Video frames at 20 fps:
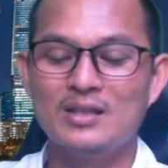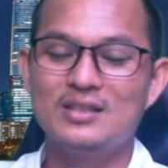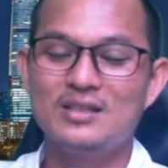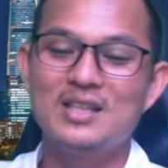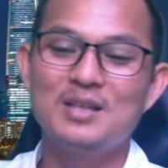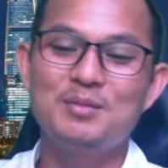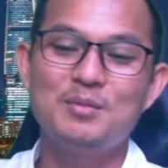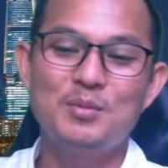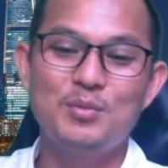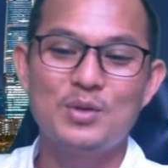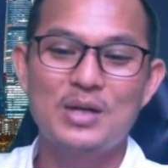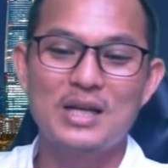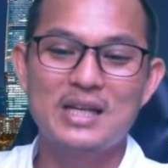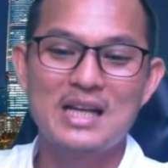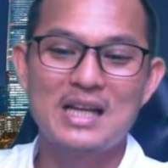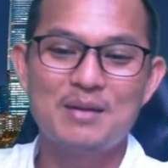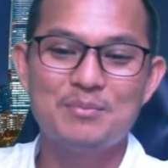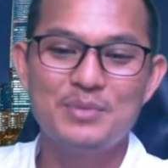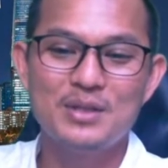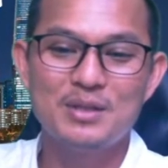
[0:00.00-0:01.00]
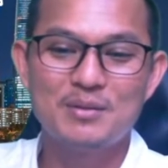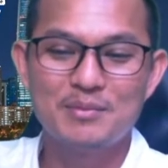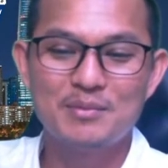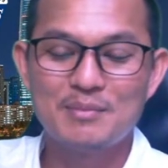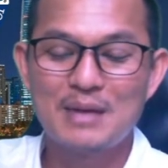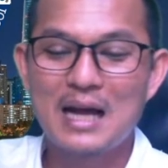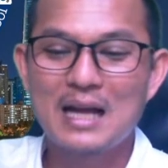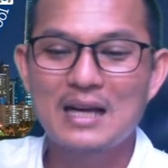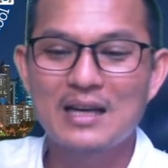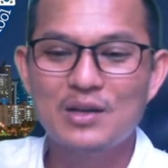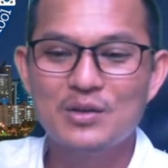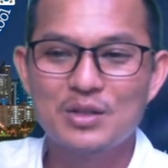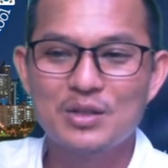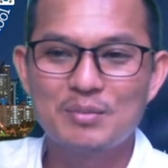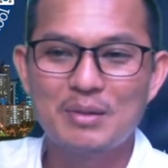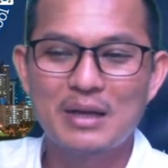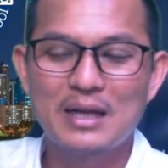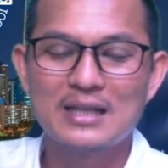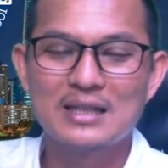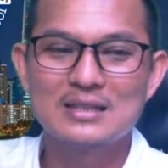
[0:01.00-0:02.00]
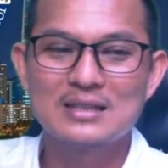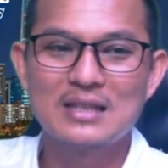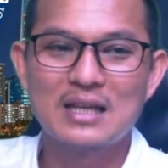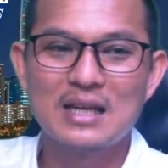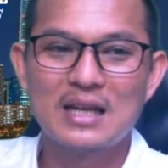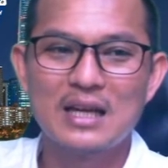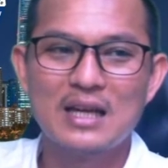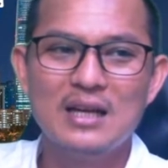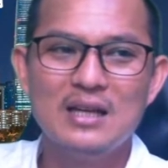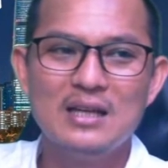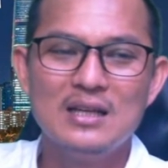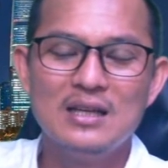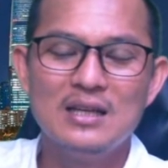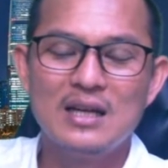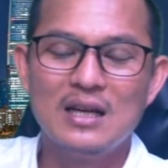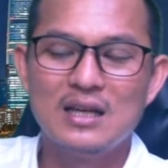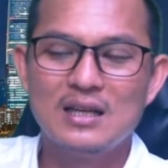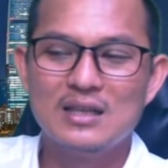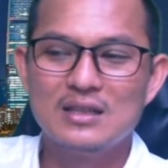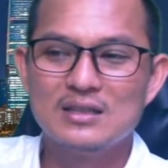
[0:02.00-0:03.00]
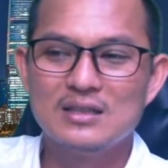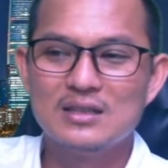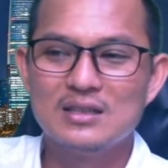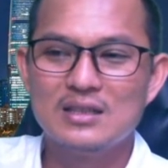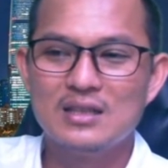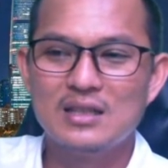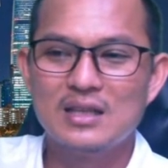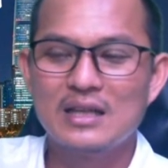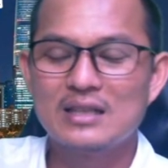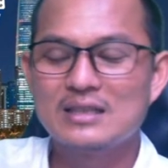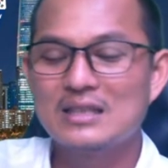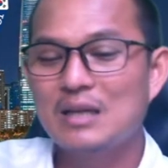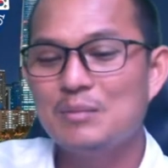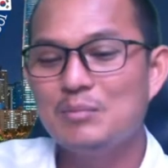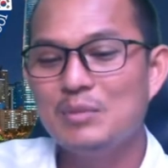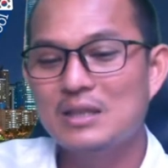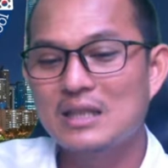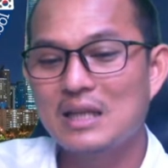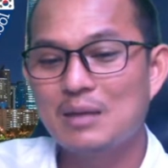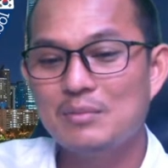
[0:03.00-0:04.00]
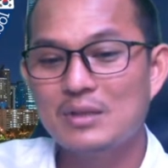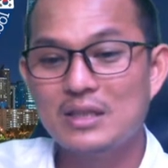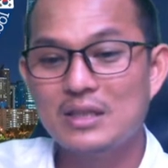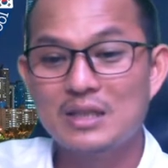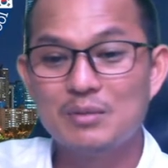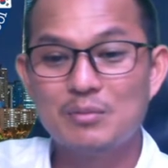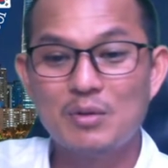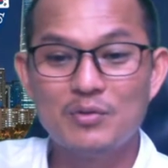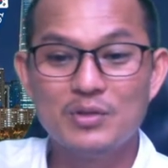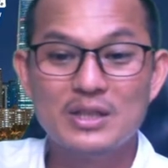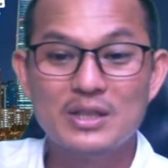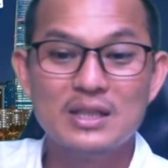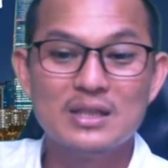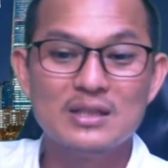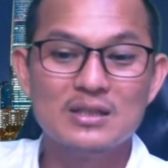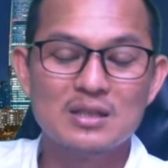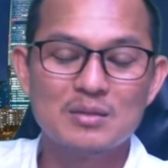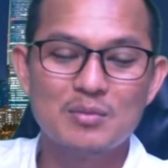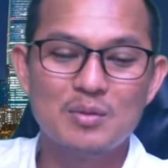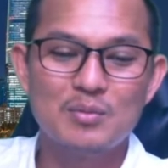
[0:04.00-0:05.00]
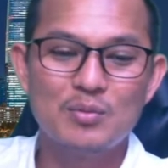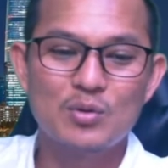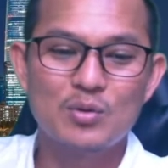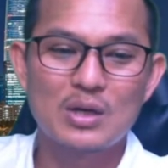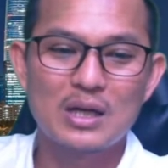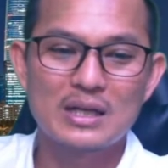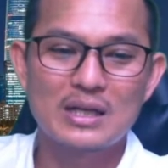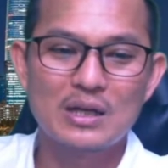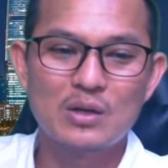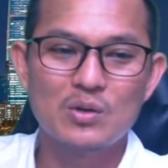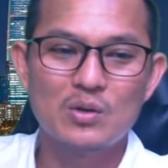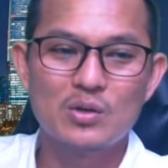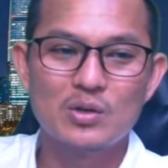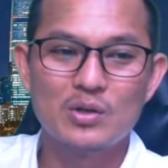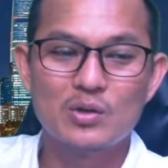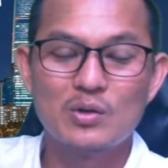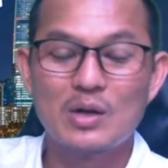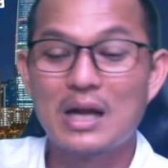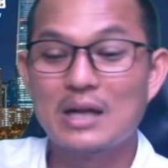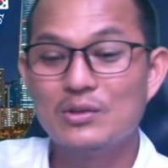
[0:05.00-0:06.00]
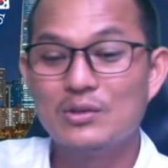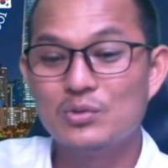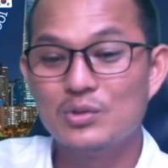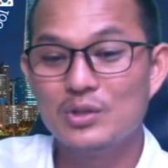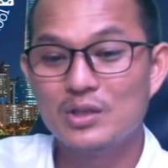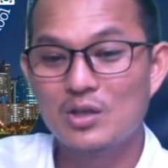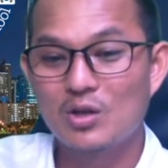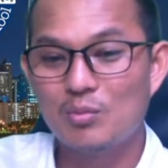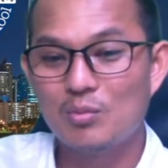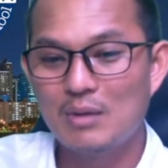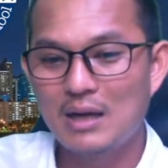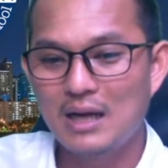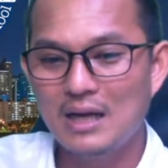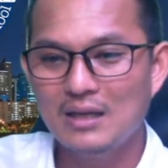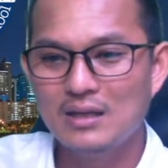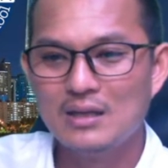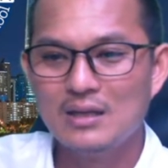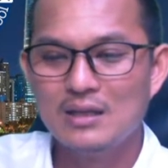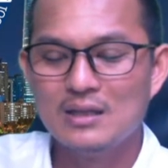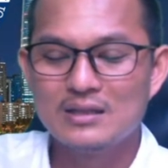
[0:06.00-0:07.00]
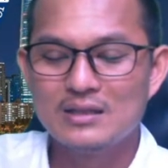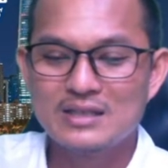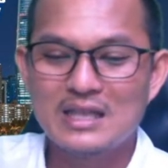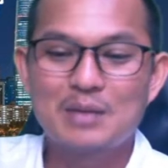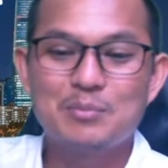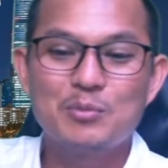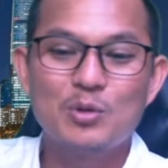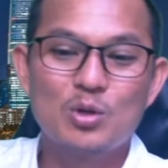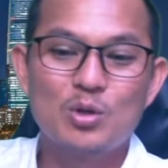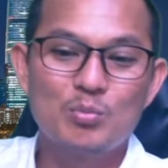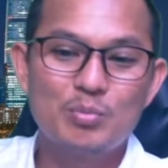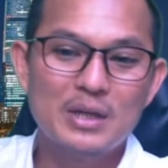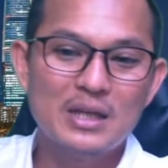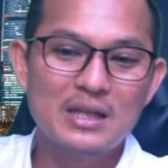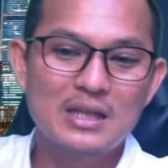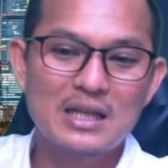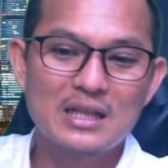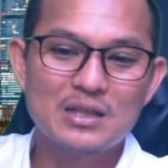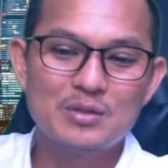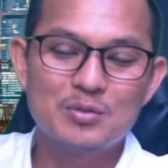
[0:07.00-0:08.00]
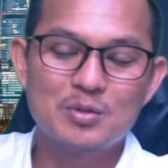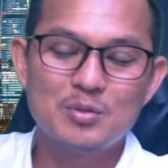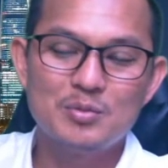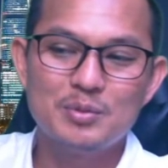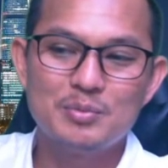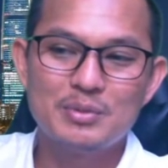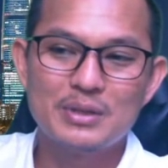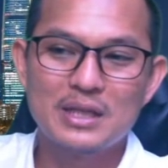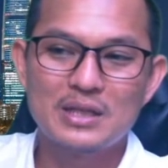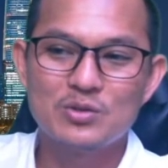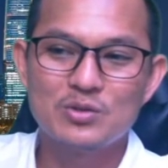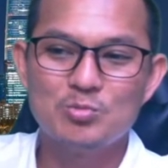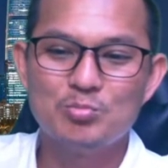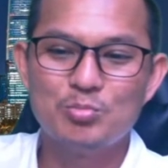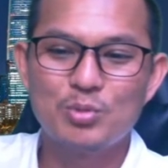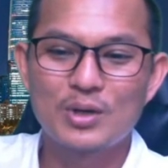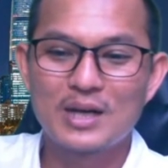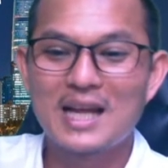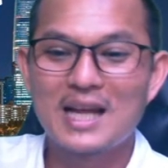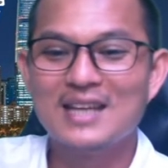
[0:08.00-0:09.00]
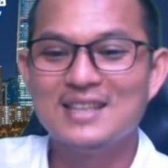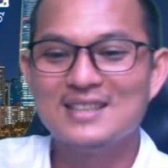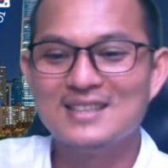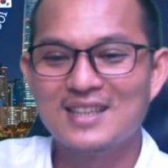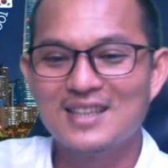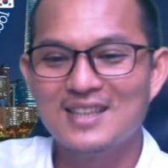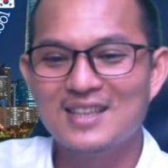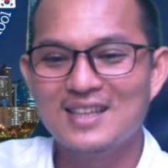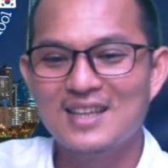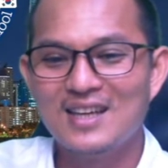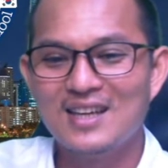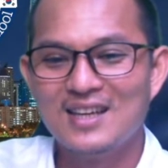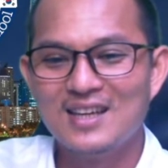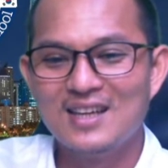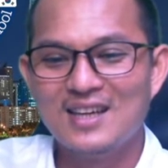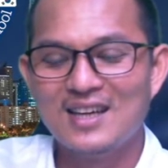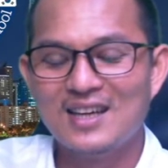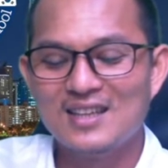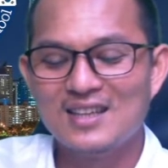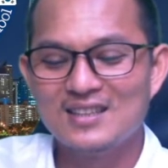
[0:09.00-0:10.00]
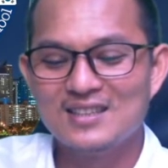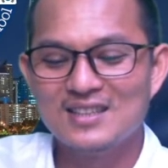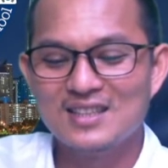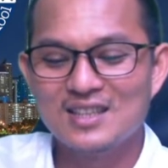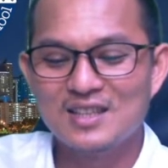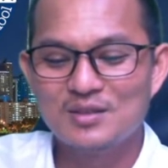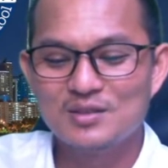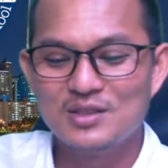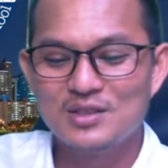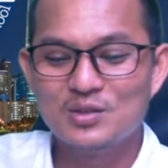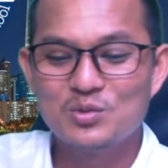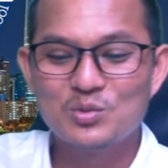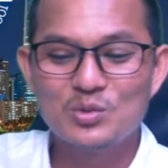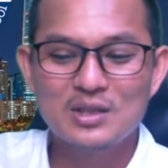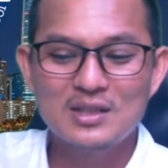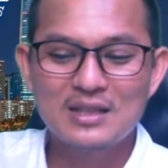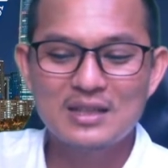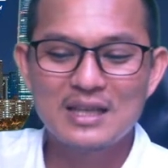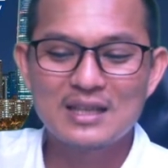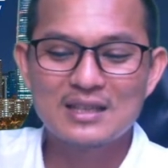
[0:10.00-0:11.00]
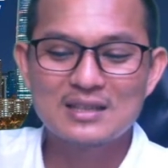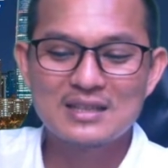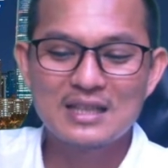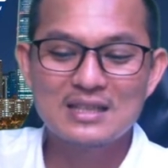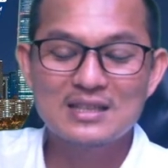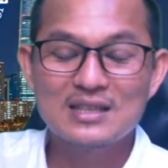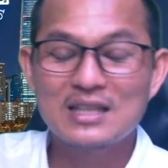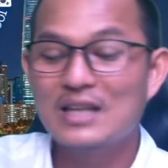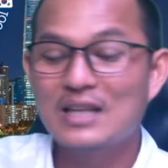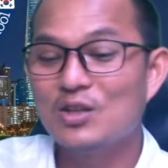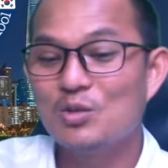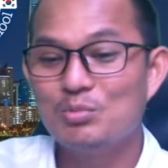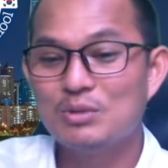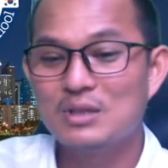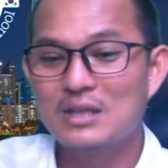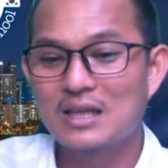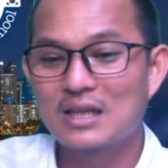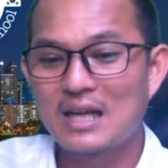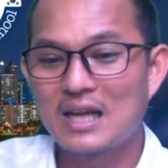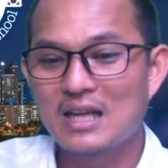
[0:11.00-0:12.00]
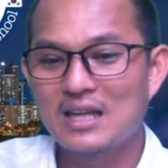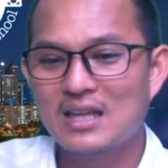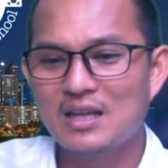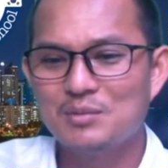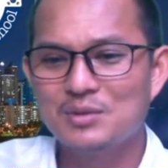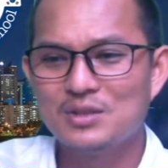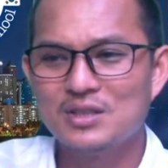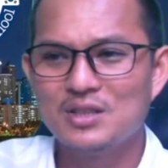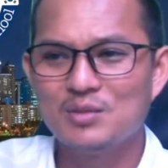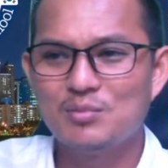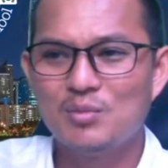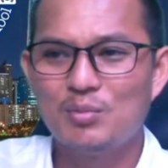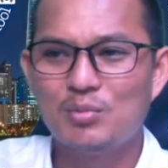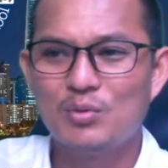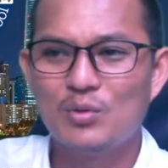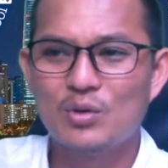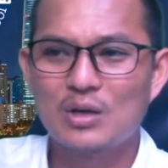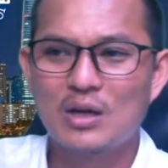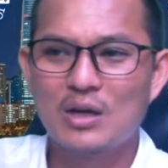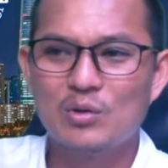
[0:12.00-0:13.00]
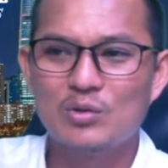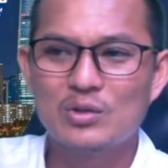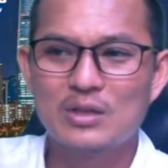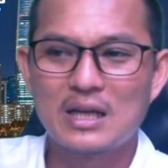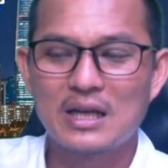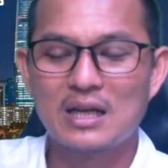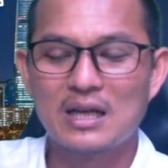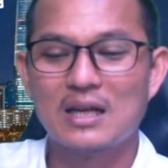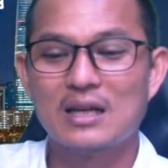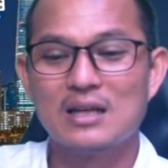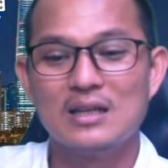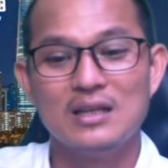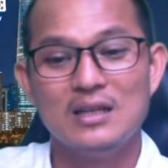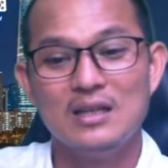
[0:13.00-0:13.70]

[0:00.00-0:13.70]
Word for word: chắc một con này đã tiện bán đời thì bài cả xa hơi anh sang bên tam đi đi một cái tiền trong một con này download nó hai của điện của bán chăn một đồng phép hay nhóm của nhà truyền phòng này chẳng hạn hơi chỉ tôi tới anh cái sáng chị anh dọc thì cài hai person bộ phận ao hàng